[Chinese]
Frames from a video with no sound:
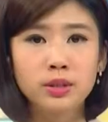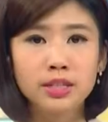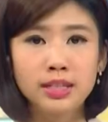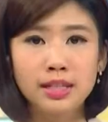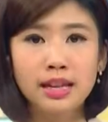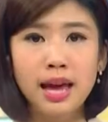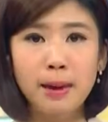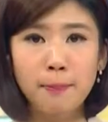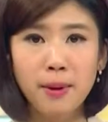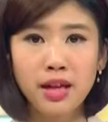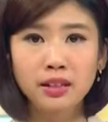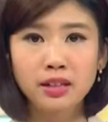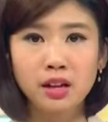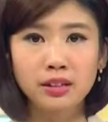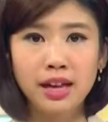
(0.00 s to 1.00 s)
于西奈
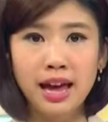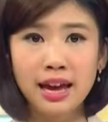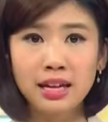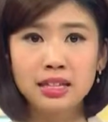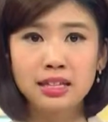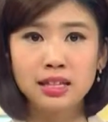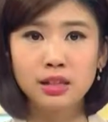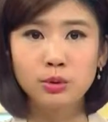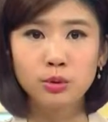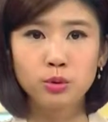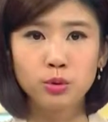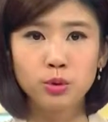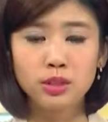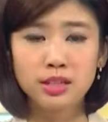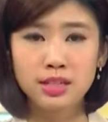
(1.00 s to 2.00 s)
半岛的埃及
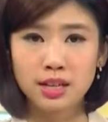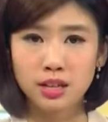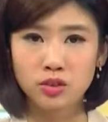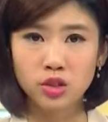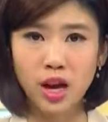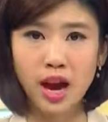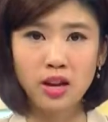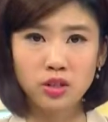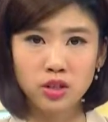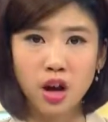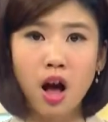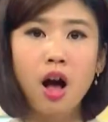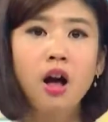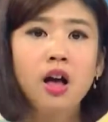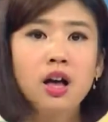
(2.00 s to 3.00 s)
陆军检查
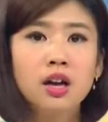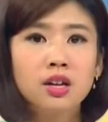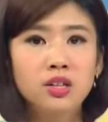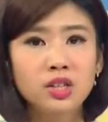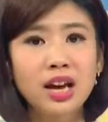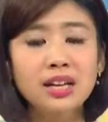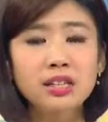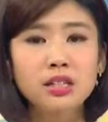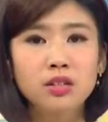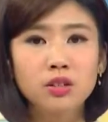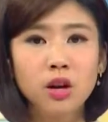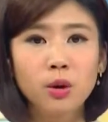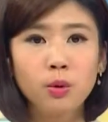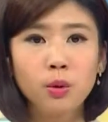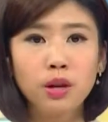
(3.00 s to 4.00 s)
哨，杀死
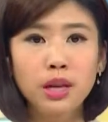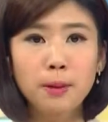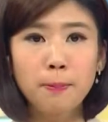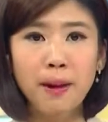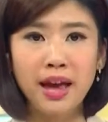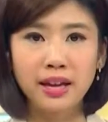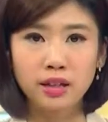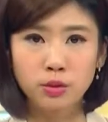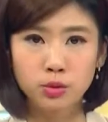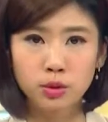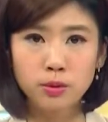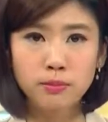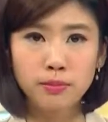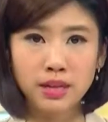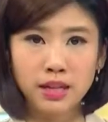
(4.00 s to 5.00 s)
超过一百个
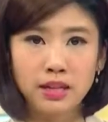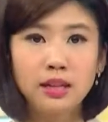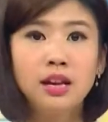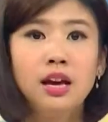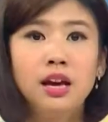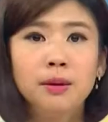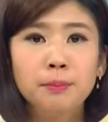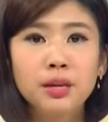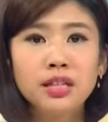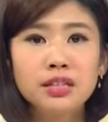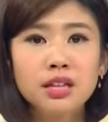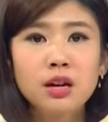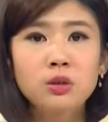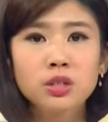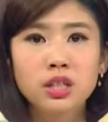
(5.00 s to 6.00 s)
军迷，并
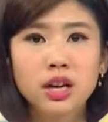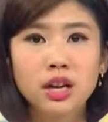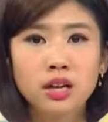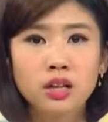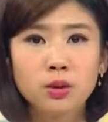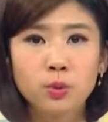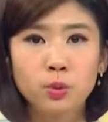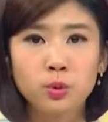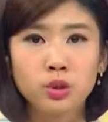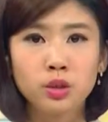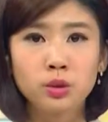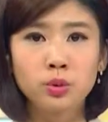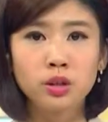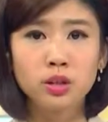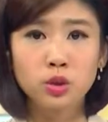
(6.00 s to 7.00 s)
造成五
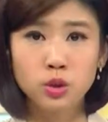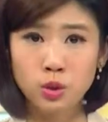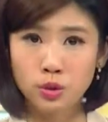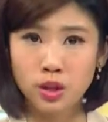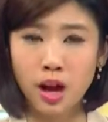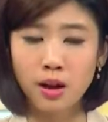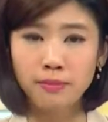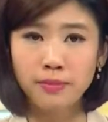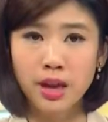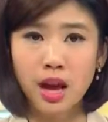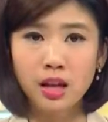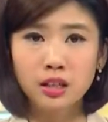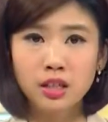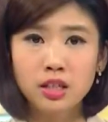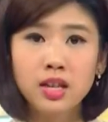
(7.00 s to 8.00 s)
十多人受伤。
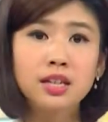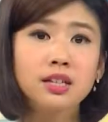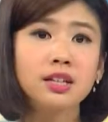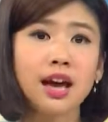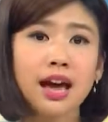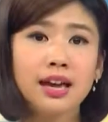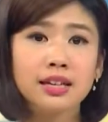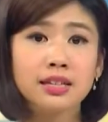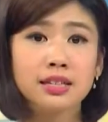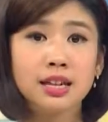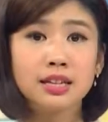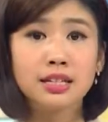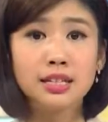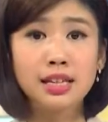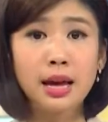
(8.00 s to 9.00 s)
那这也是 IS
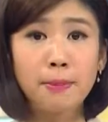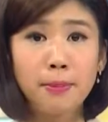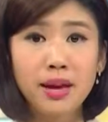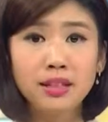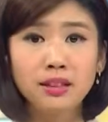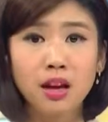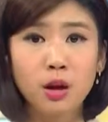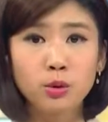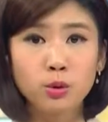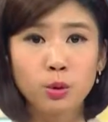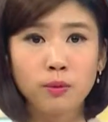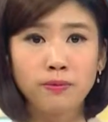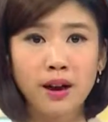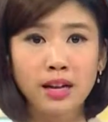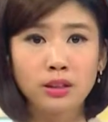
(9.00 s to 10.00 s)
在西奈半岛
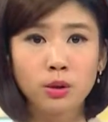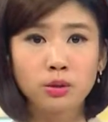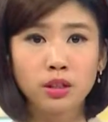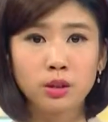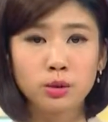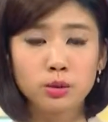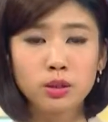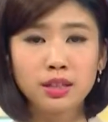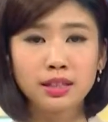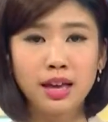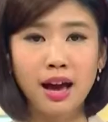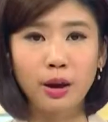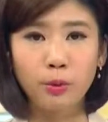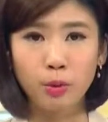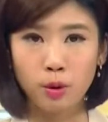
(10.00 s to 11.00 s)
所发动的最
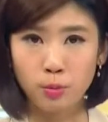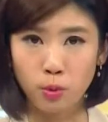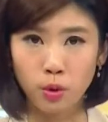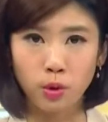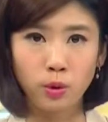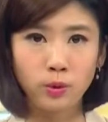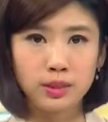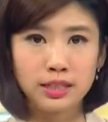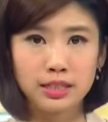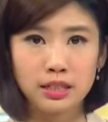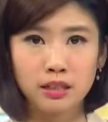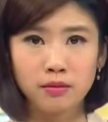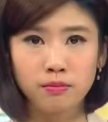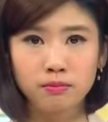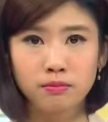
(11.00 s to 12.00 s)
大规模攻
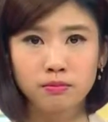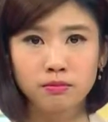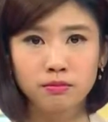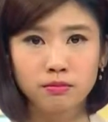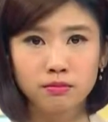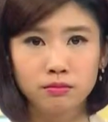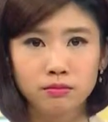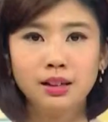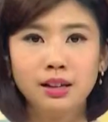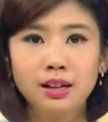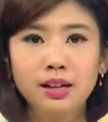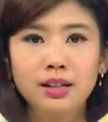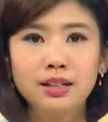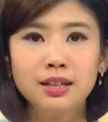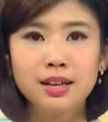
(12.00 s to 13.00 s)
击。
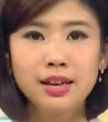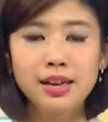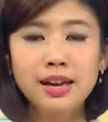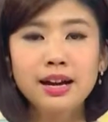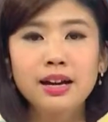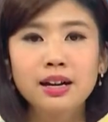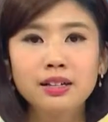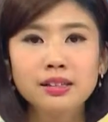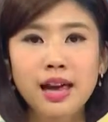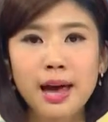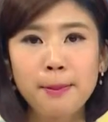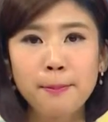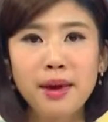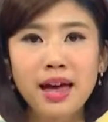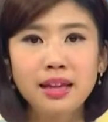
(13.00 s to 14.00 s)
伊核
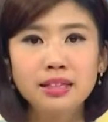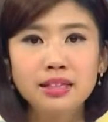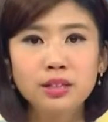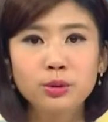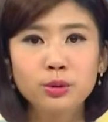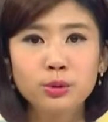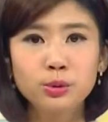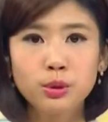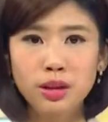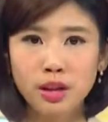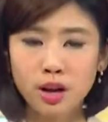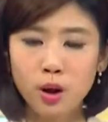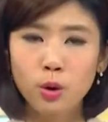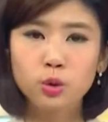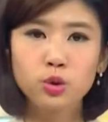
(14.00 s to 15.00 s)
谈判进入最
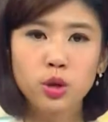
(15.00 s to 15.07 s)
后